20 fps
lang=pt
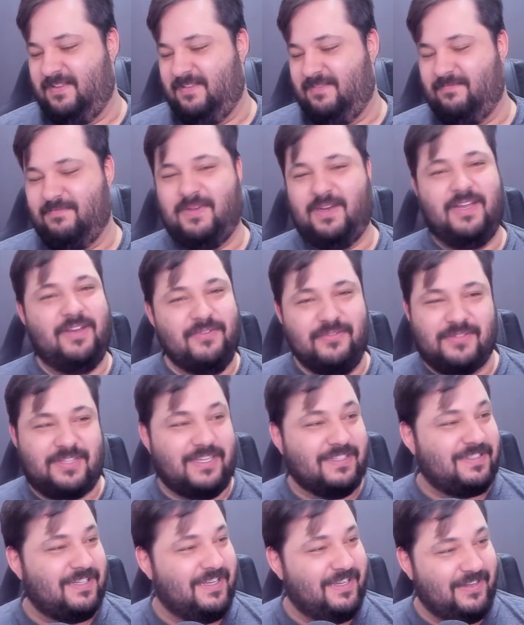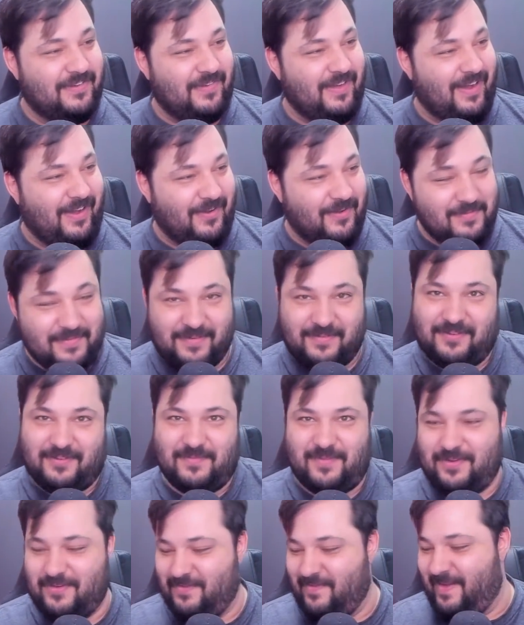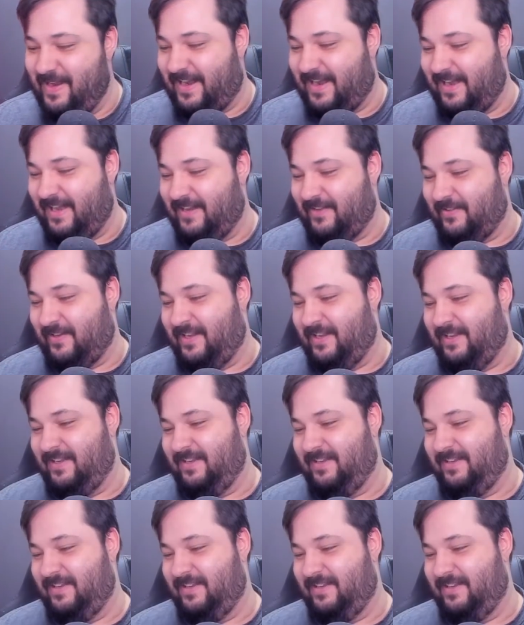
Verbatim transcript: Mano, não tá sendo igual. É, é barulho mecânico, né?